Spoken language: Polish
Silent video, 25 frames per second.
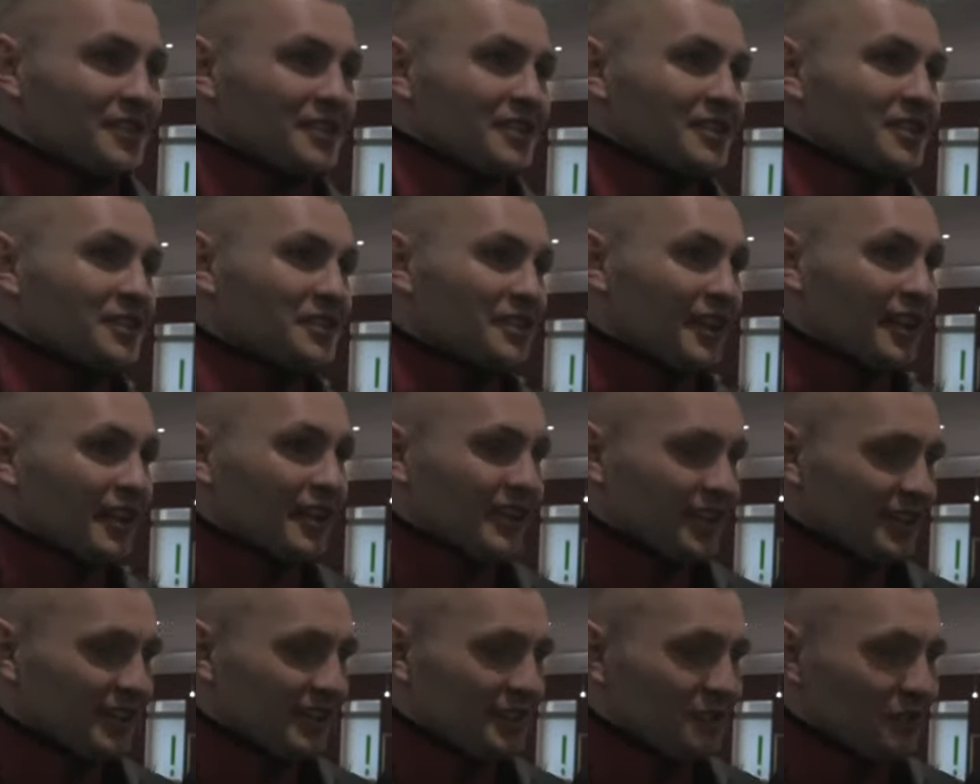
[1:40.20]

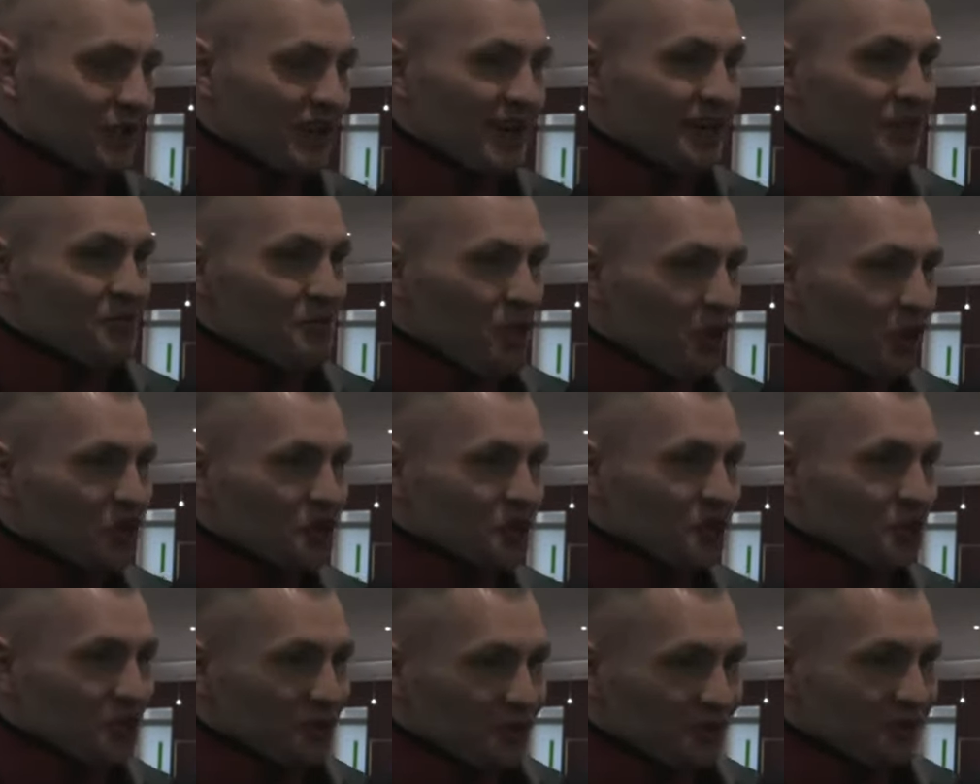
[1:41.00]
internetowego
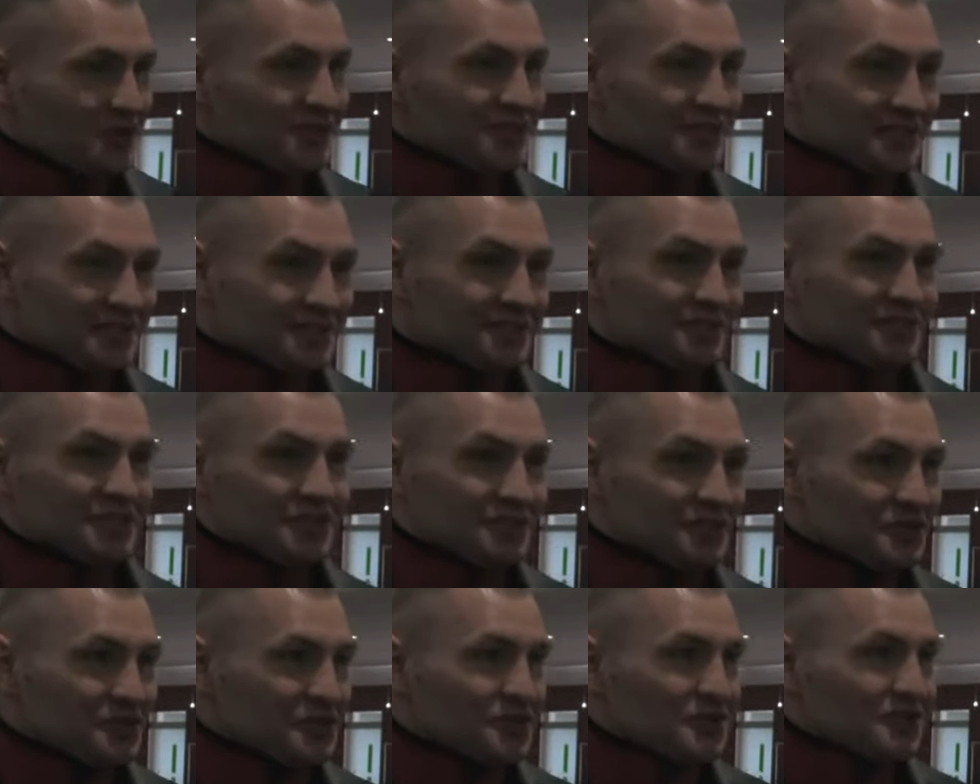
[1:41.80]
boksu, tych,
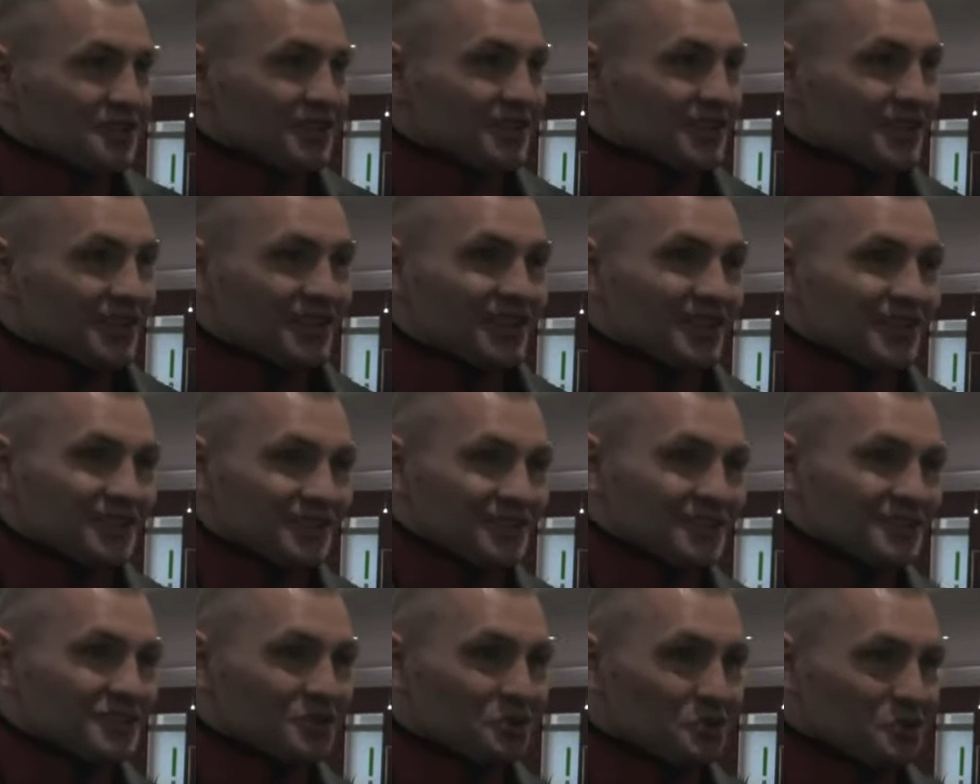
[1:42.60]
tych, wszystkich,
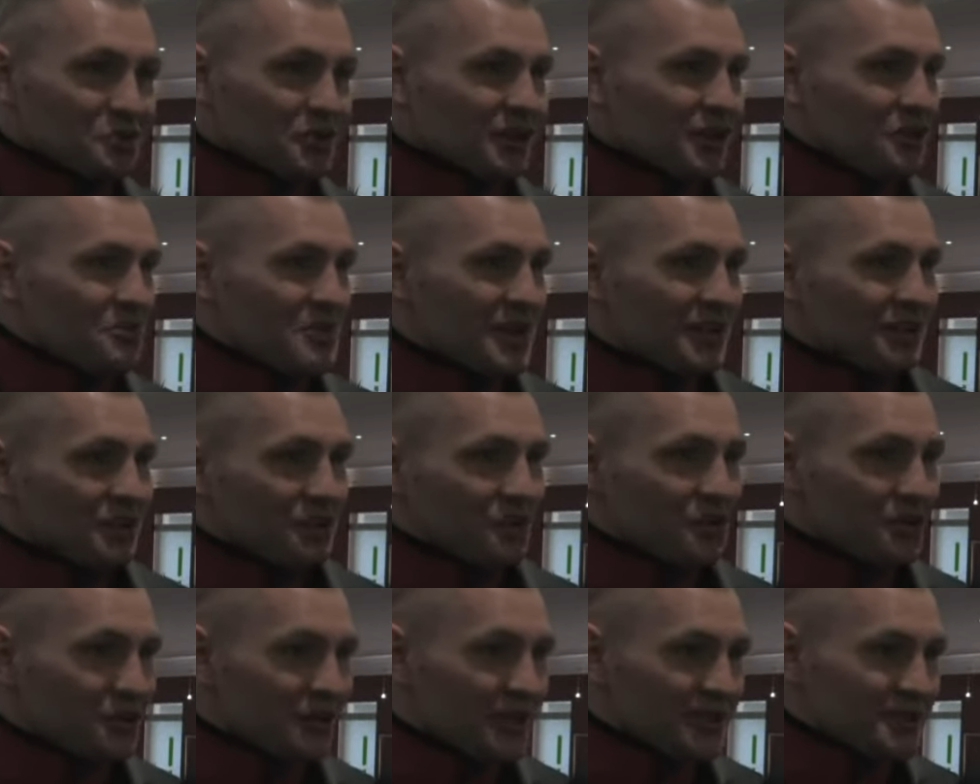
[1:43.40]
którzy
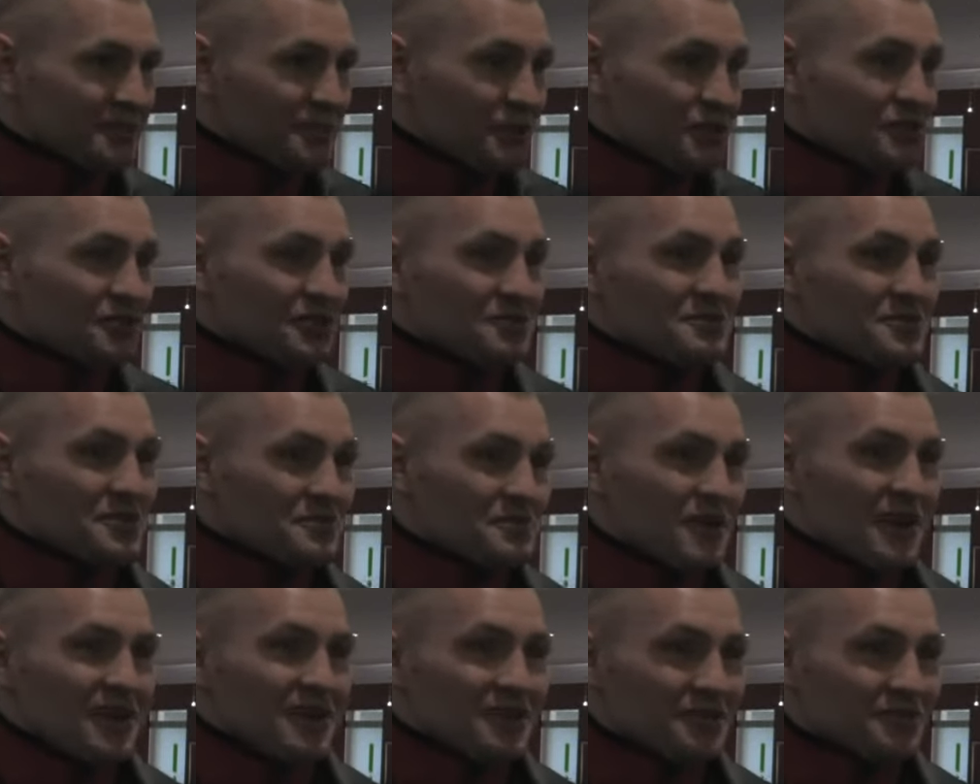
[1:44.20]
komentują, a z boksem nie
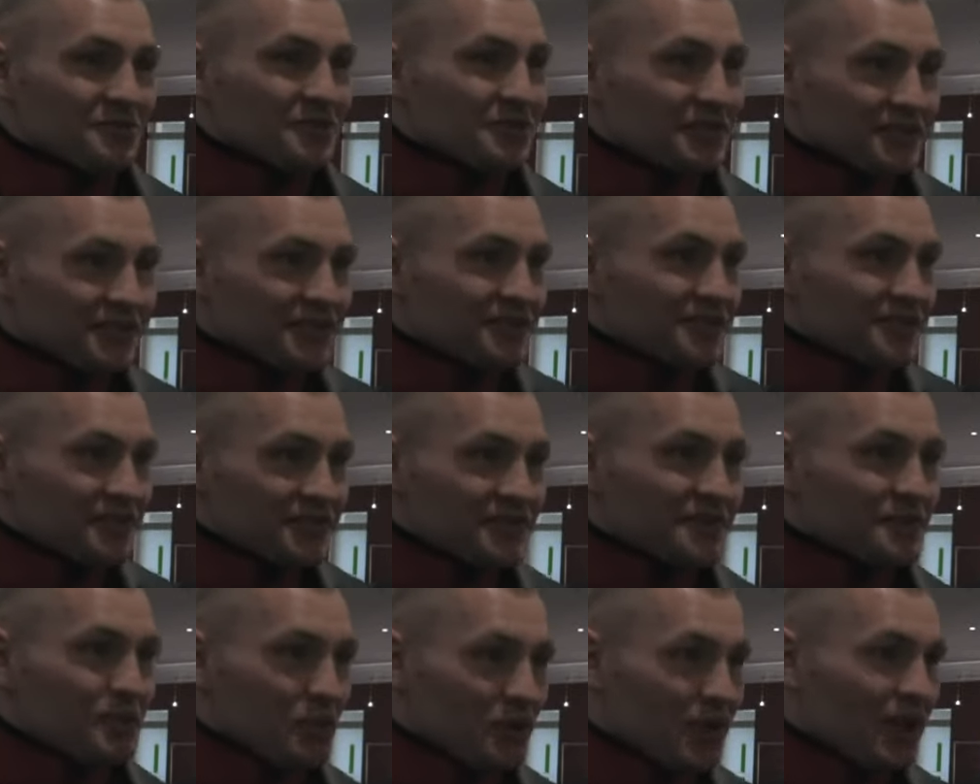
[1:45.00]
mają nic
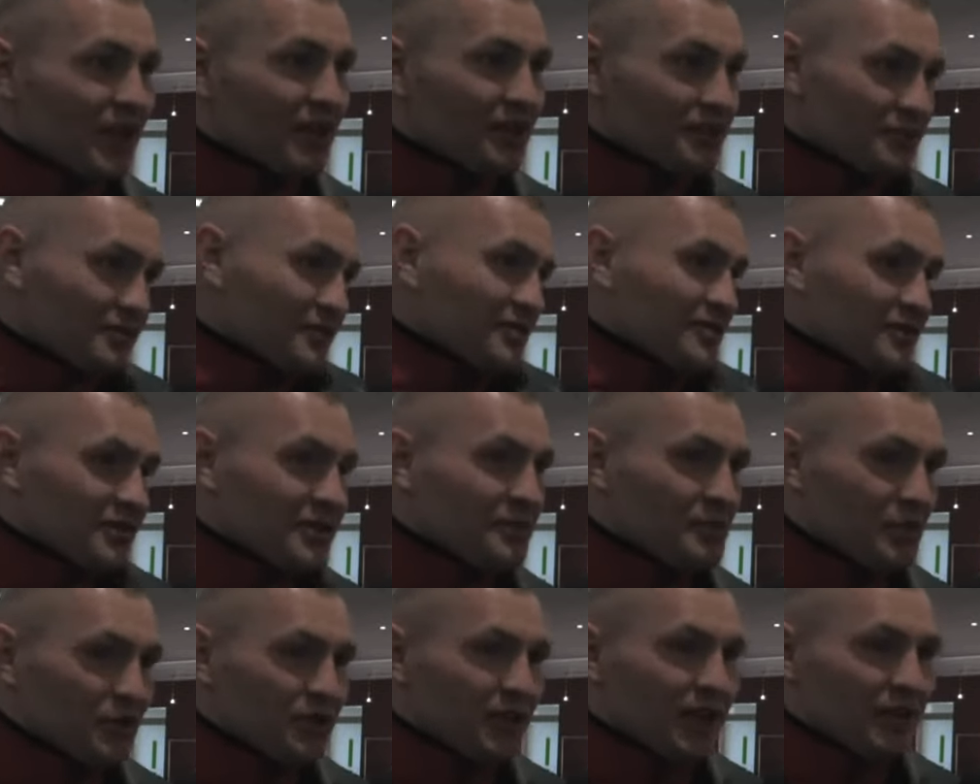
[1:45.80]
wspólnego, że
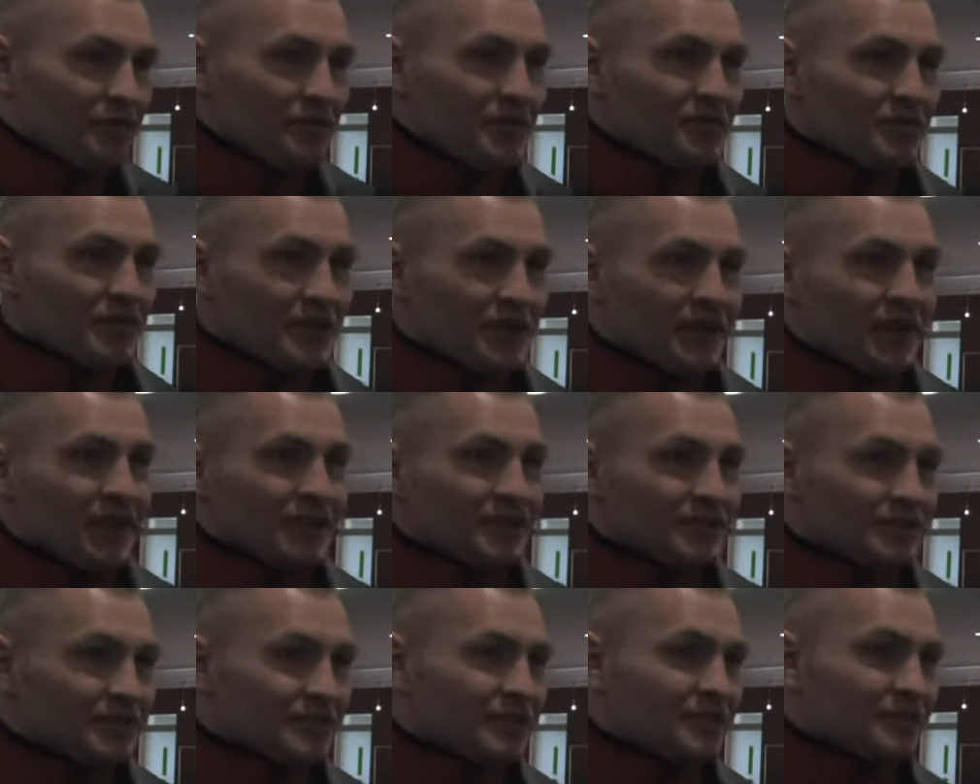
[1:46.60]
jeszcze potrafię
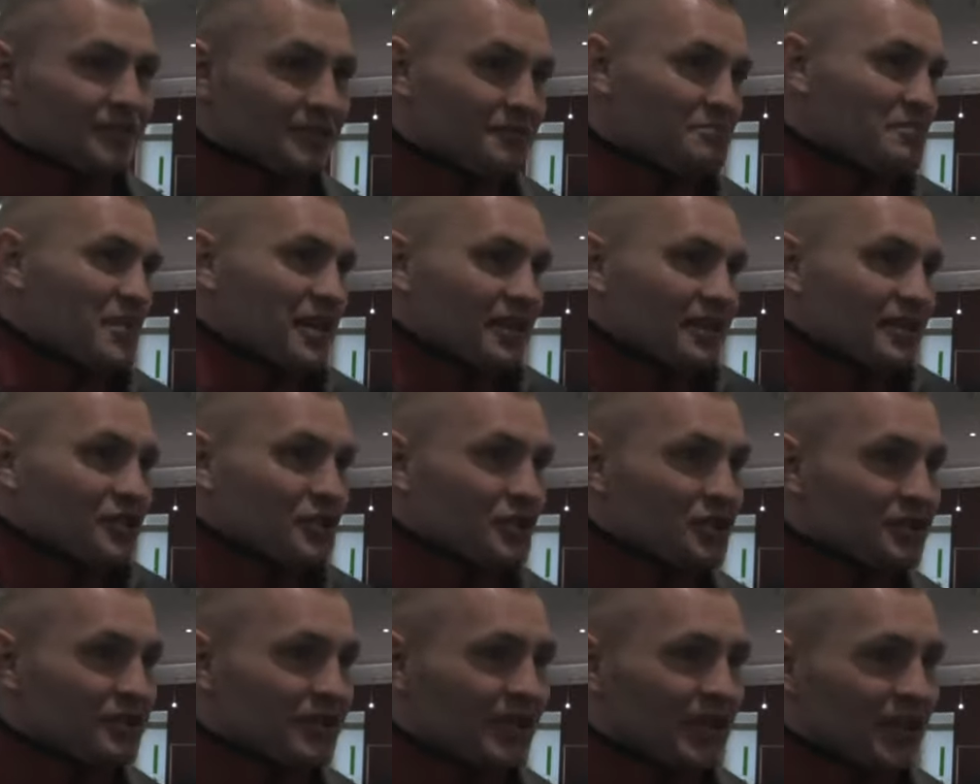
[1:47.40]
wygrać. No, będę
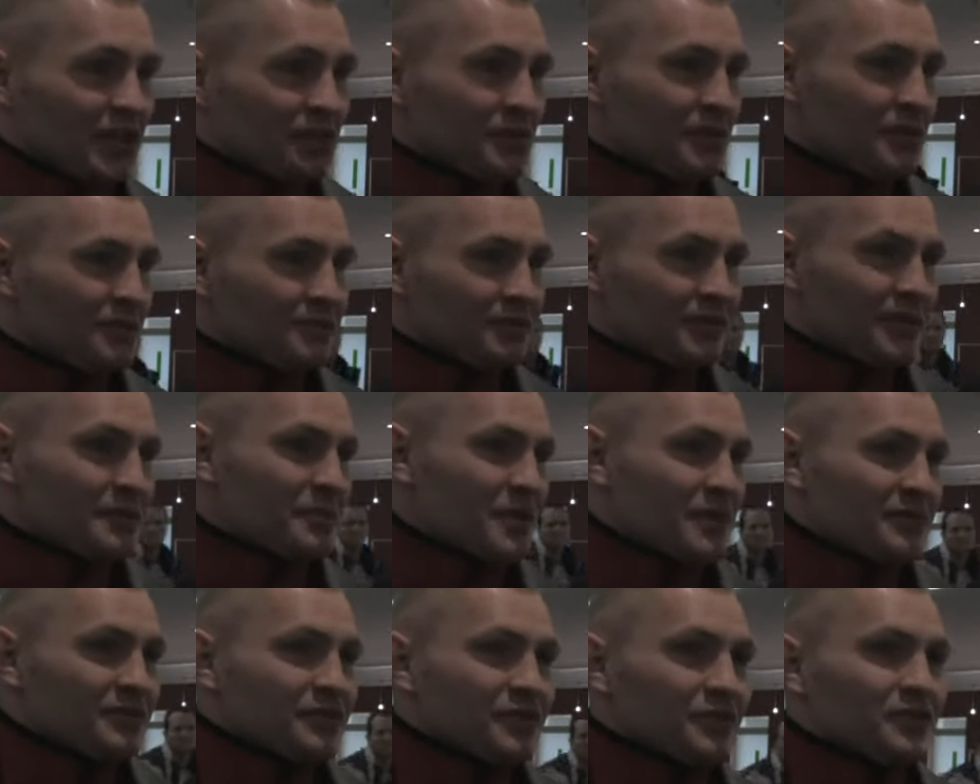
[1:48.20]
się starał, no, na
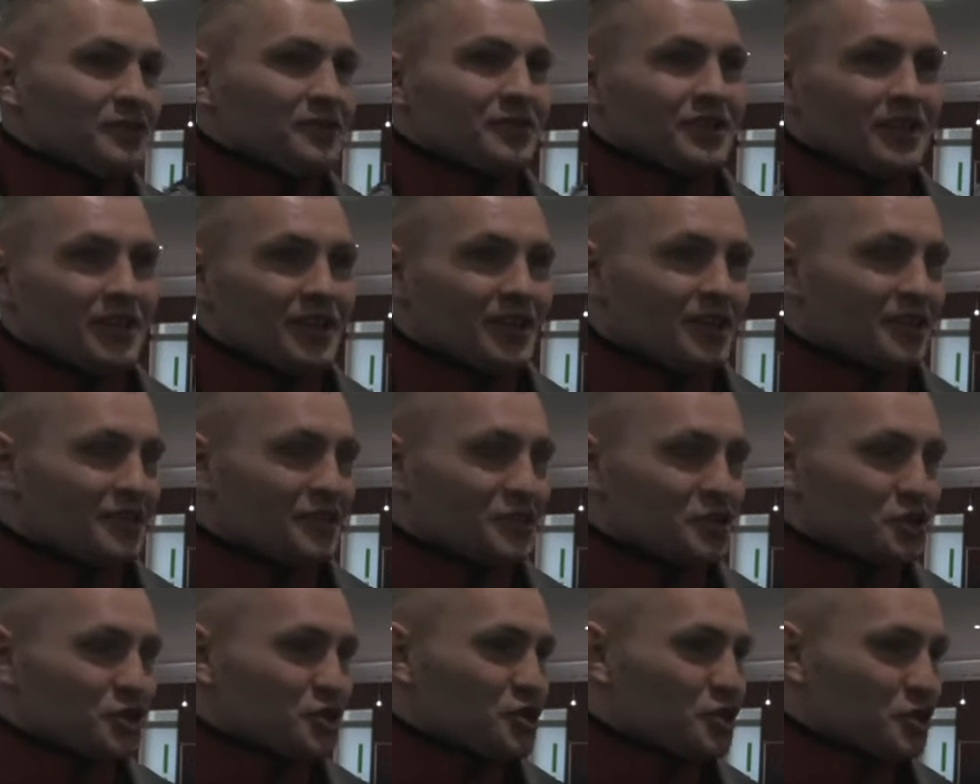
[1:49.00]
pewno
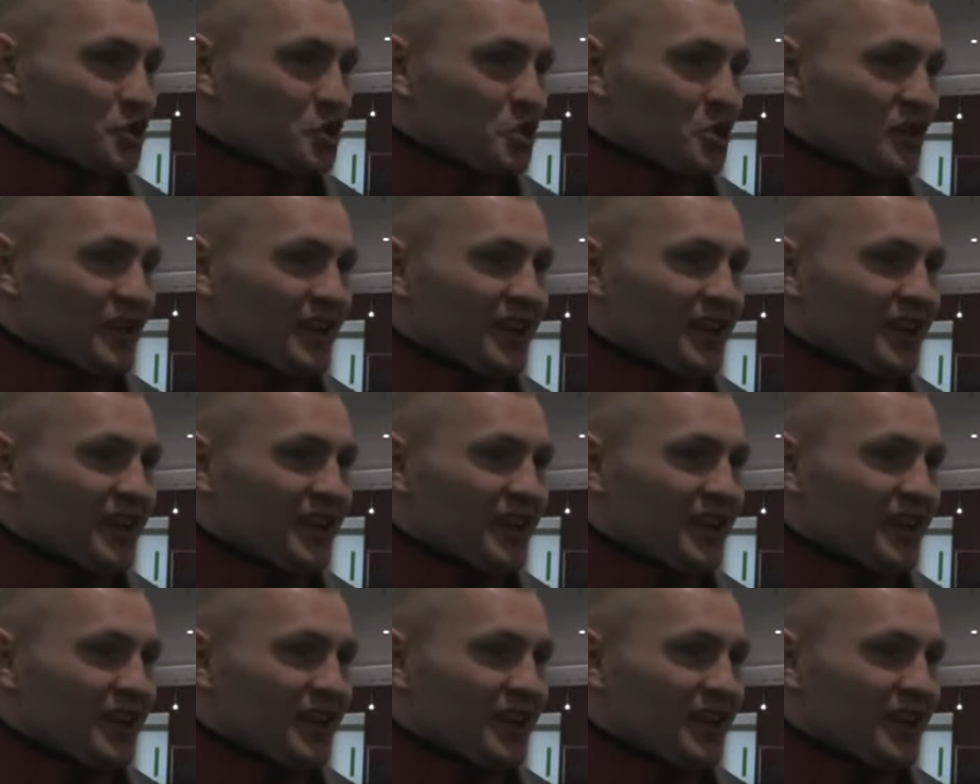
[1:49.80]
skóry